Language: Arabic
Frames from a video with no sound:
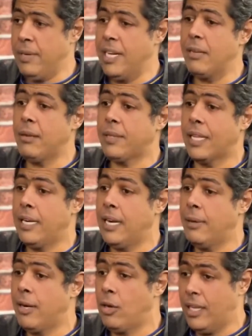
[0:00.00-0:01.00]
اللعبه بتاعت
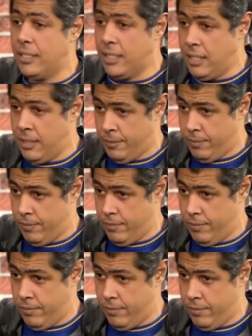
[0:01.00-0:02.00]
اللعبه الواحده دي
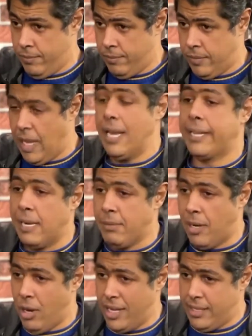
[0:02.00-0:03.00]
آه، ماشي إيه،
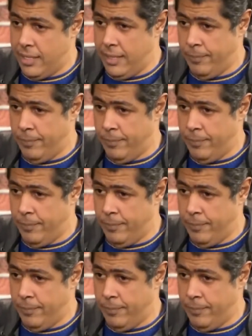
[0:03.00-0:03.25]
الكلمه الواحده دي